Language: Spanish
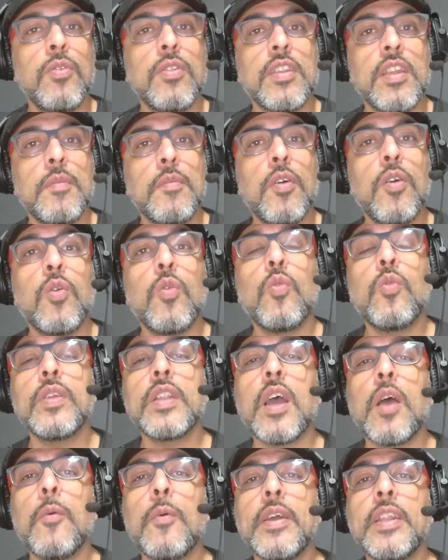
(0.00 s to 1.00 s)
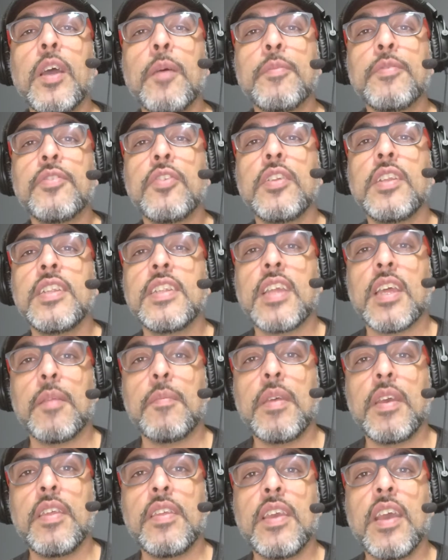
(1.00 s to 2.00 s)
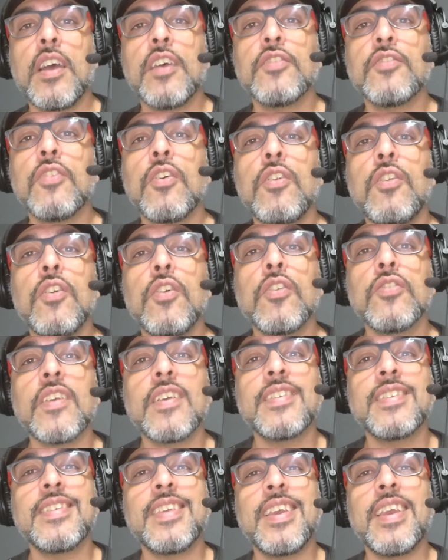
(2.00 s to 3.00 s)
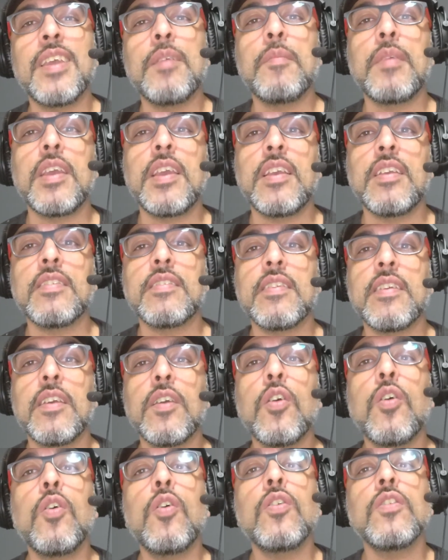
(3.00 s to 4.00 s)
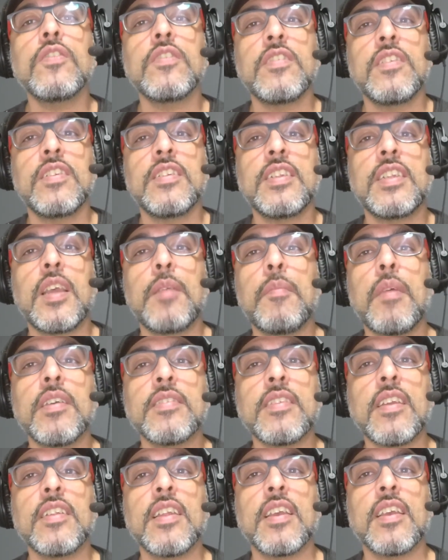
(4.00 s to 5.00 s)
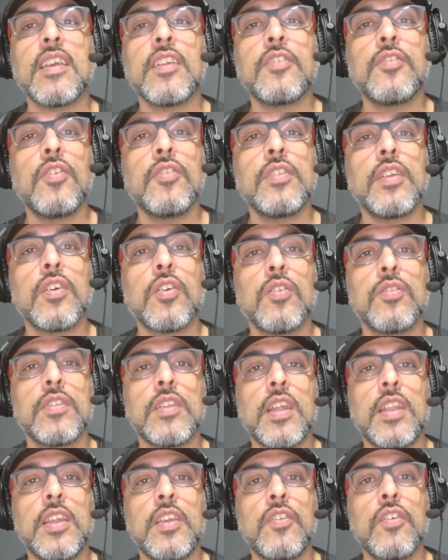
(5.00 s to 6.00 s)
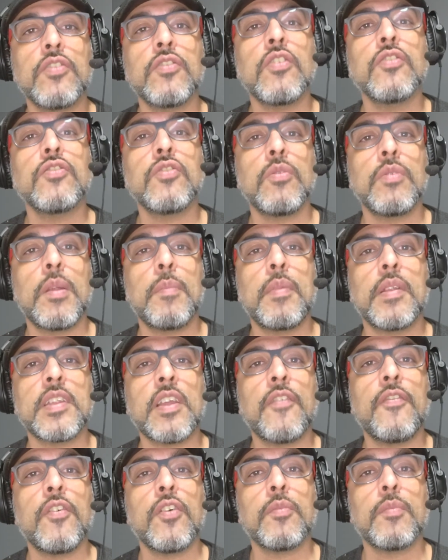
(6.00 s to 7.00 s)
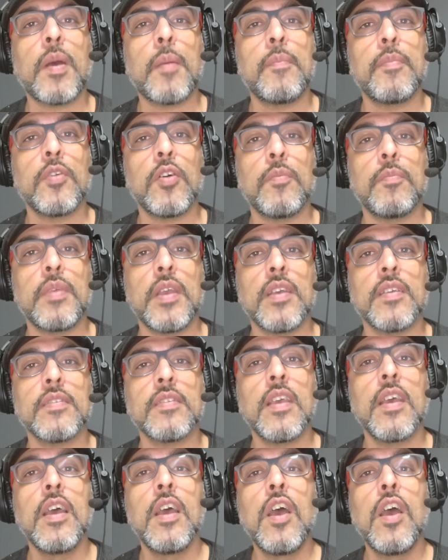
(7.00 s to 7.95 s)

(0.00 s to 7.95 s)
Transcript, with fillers: último, una buena opción intermedia son los CMS o sistemas de gestión de contenidos sobre plataformas propias.